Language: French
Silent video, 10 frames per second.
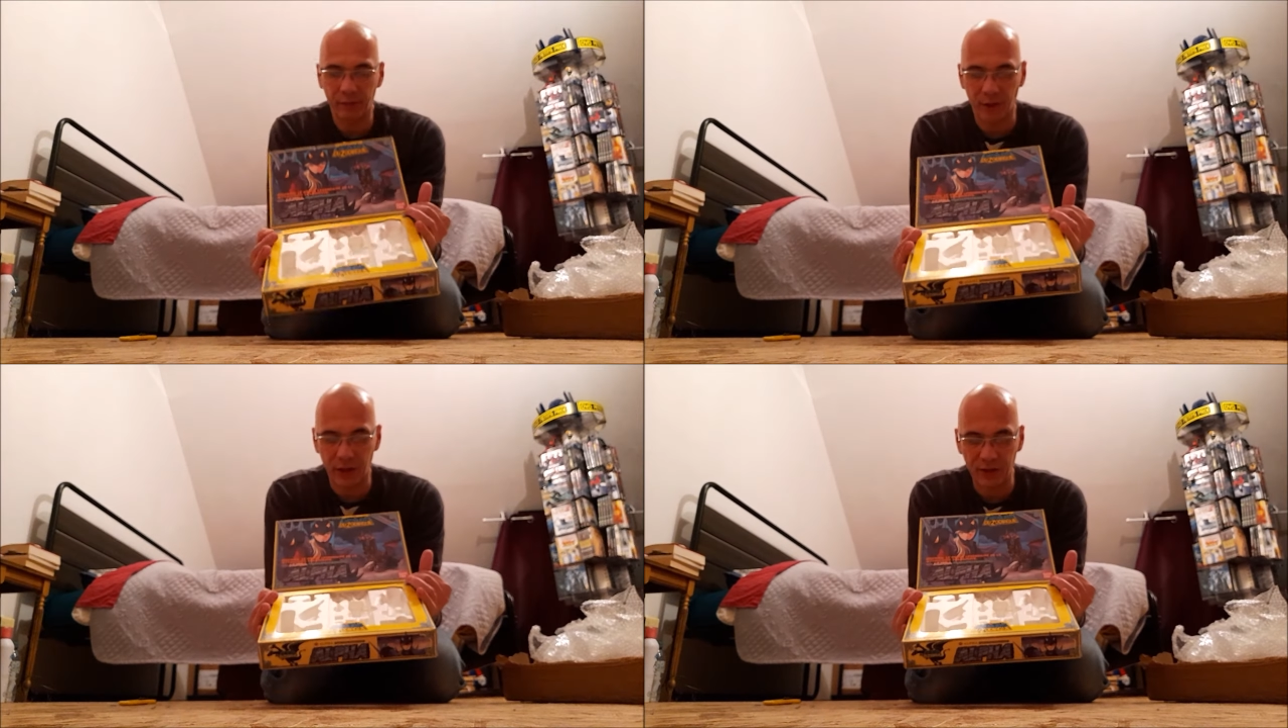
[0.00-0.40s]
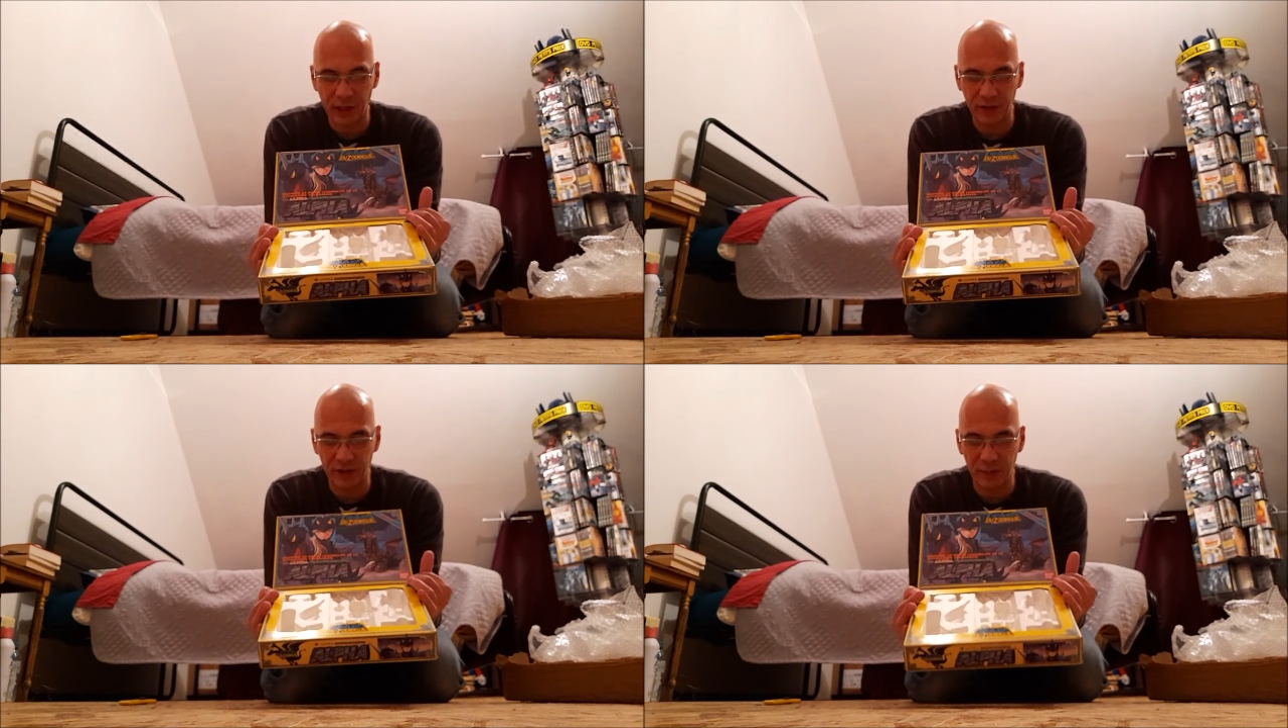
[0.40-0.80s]
Voilà, je
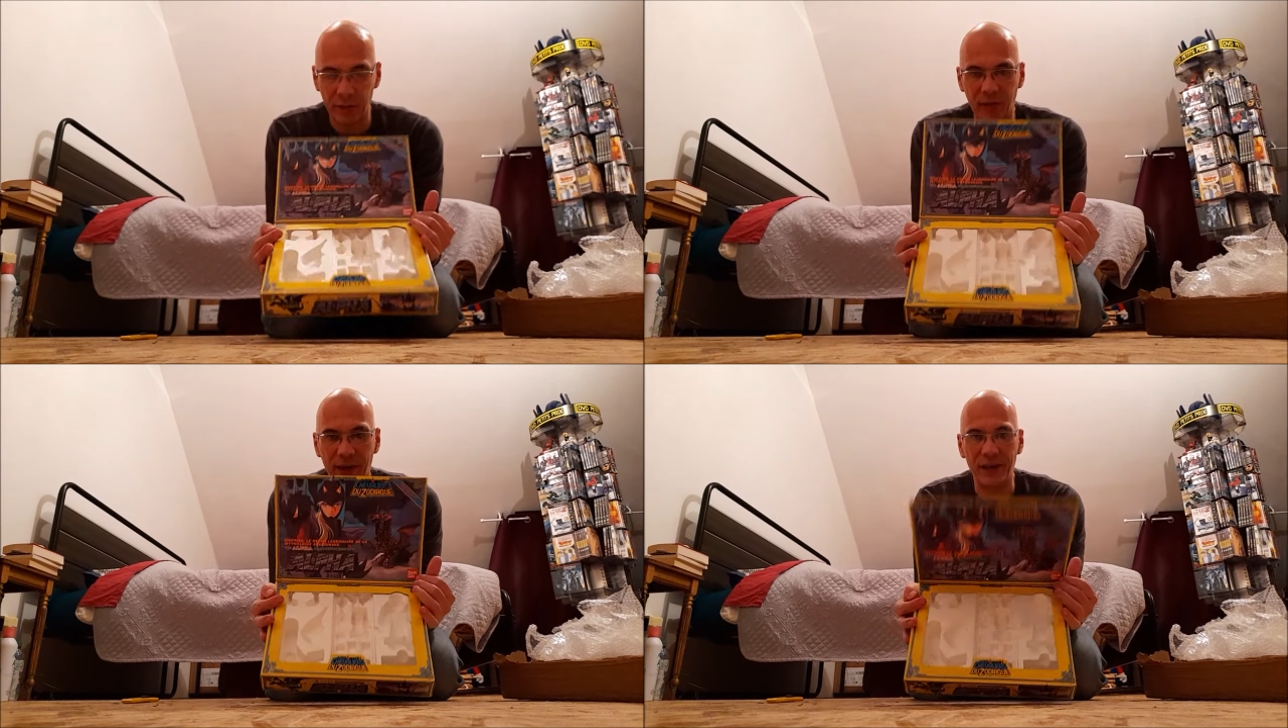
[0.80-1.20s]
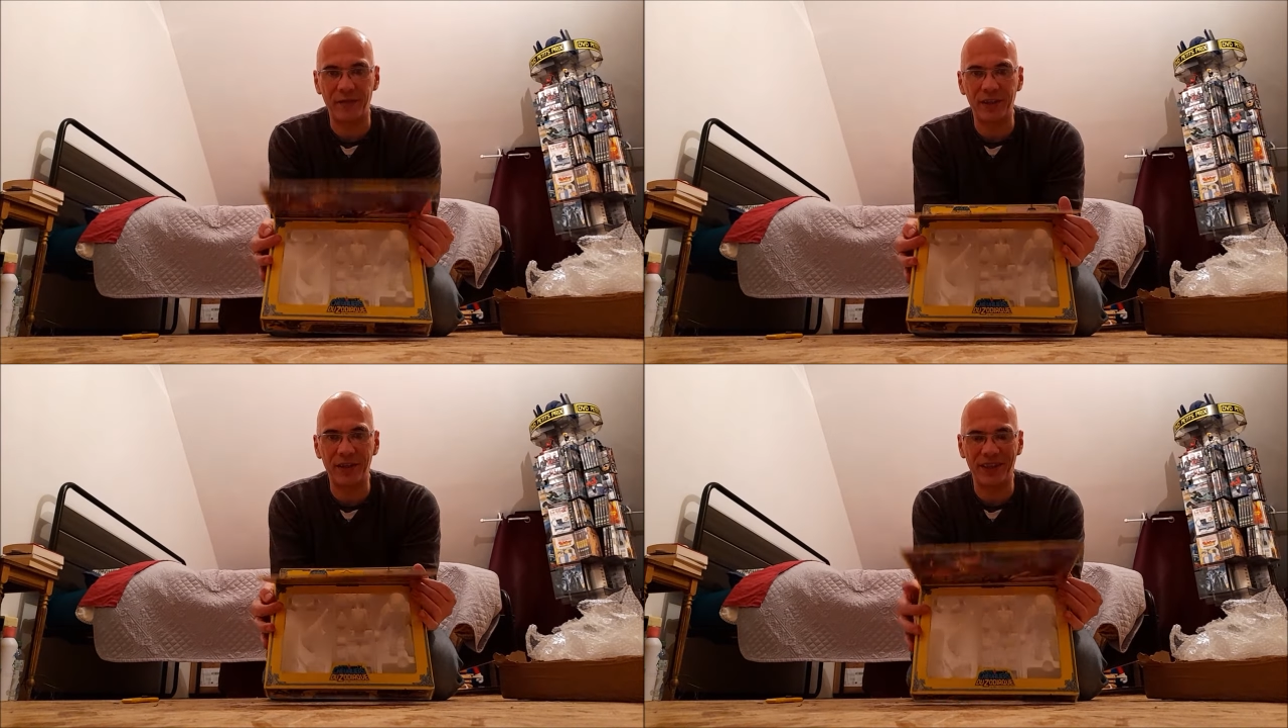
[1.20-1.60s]
vérifie, mais oui, elle est
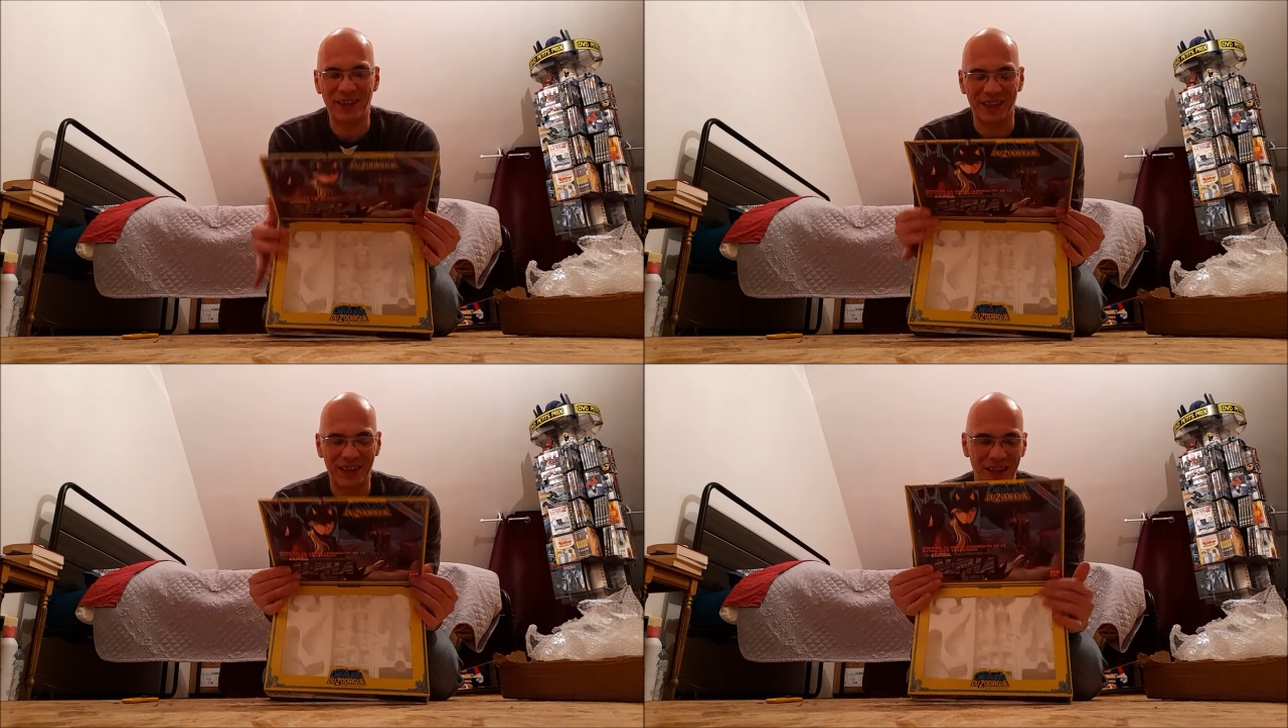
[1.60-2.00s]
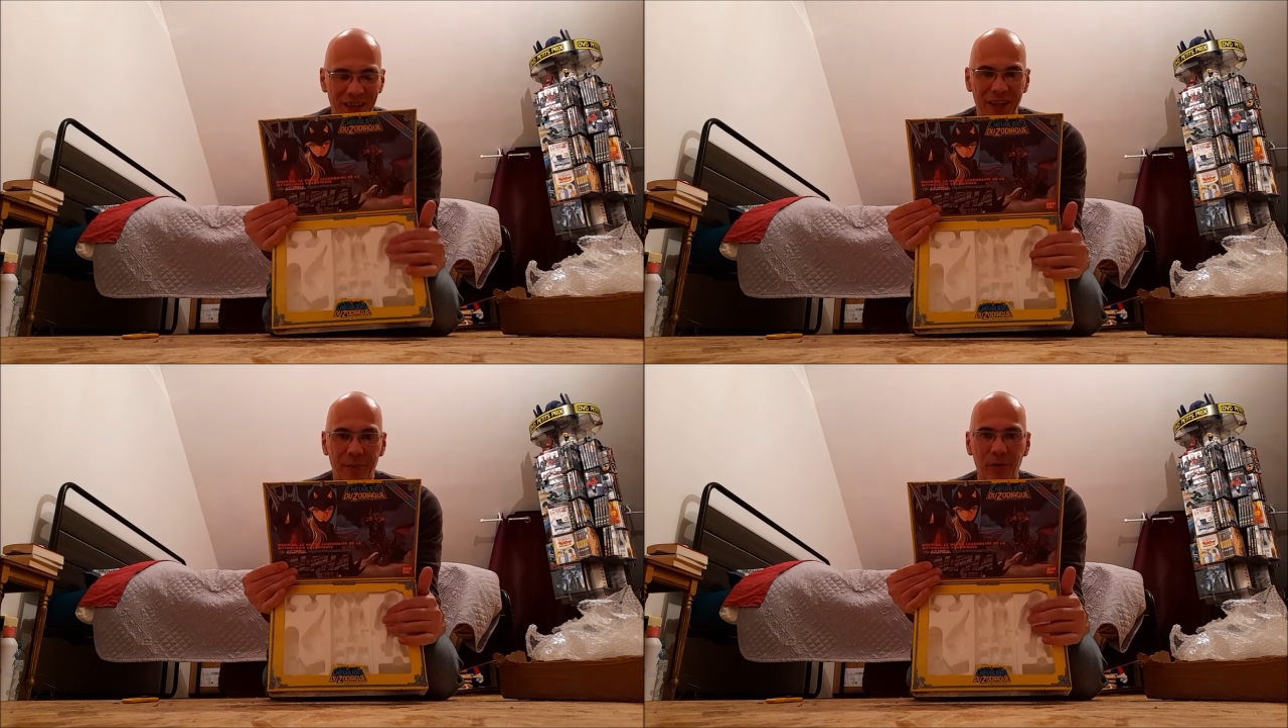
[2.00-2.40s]
vide.
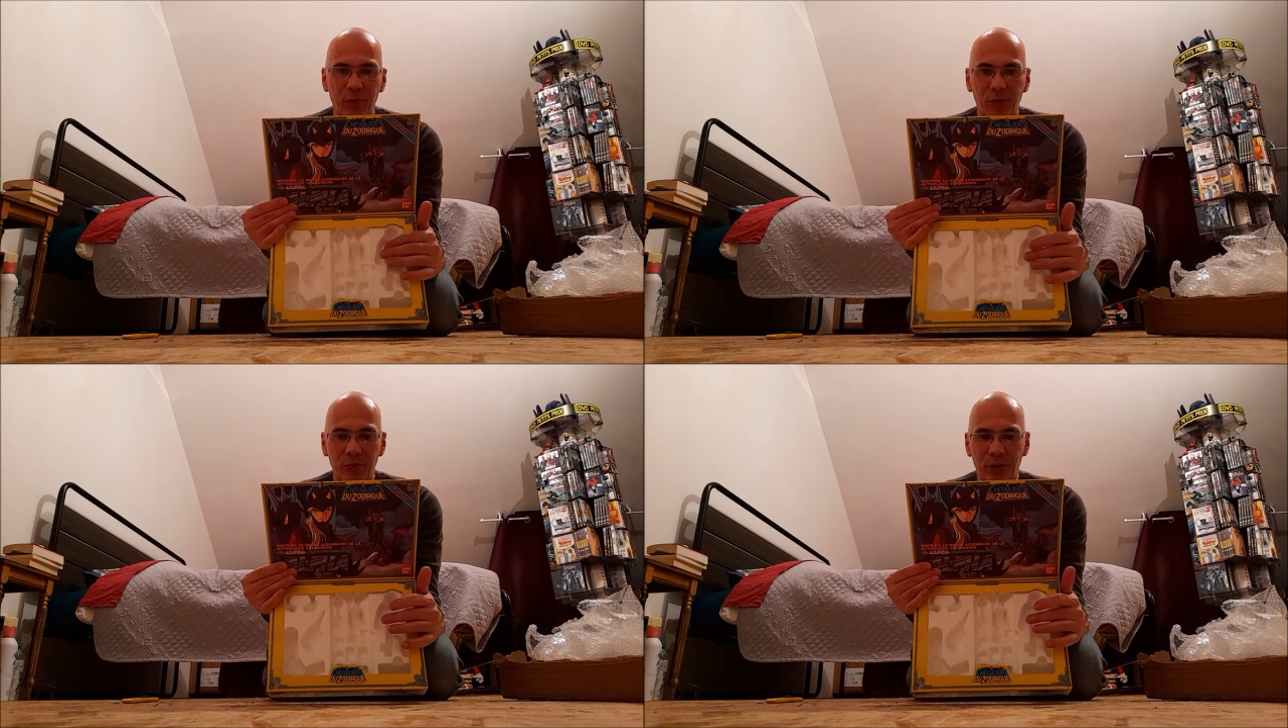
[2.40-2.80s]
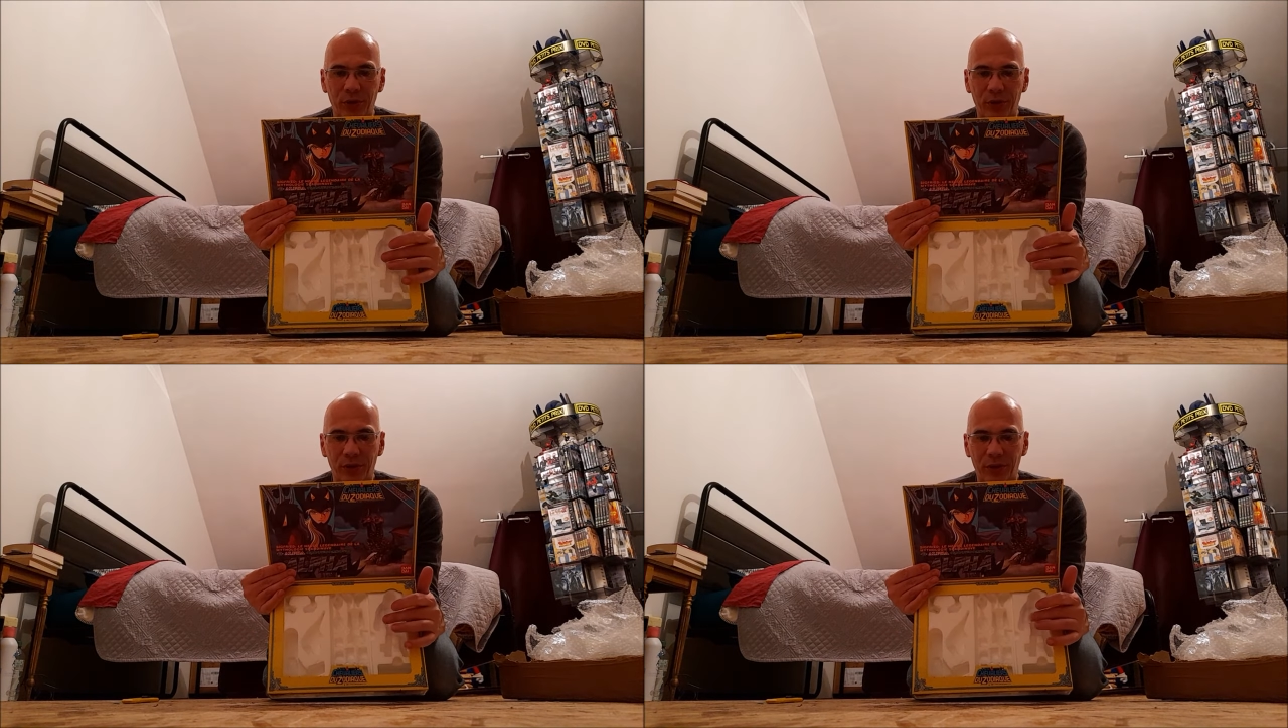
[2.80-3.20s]
Il n'y a pas non plus
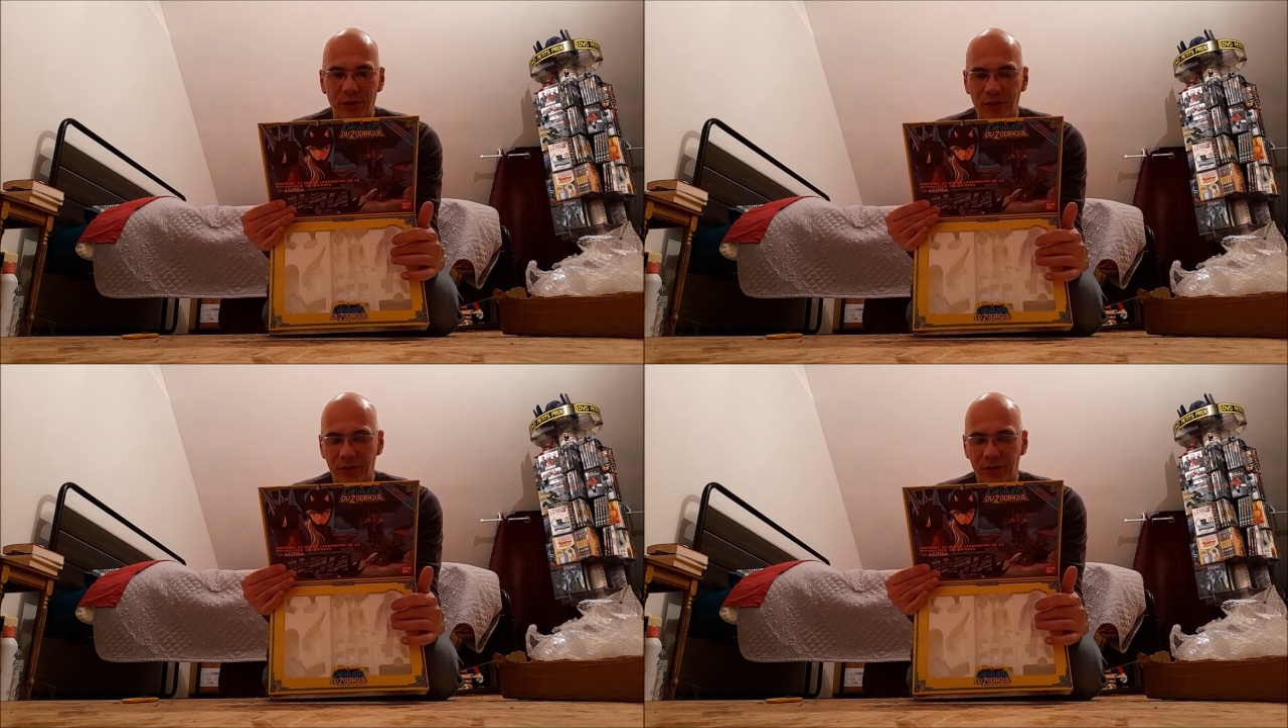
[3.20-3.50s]
de,